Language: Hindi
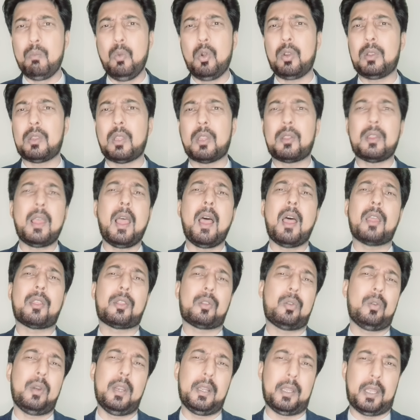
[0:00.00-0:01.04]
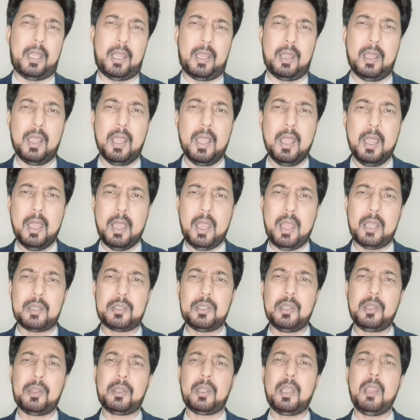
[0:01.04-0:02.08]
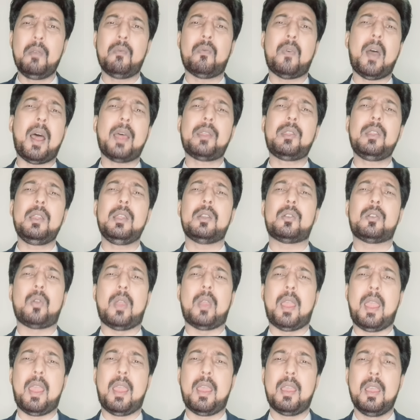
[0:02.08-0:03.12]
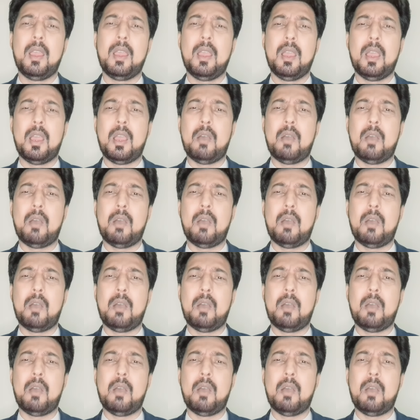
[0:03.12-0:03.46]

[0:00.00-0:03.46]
मुर्तज़ा सुलंगी जिसकी वाज जो है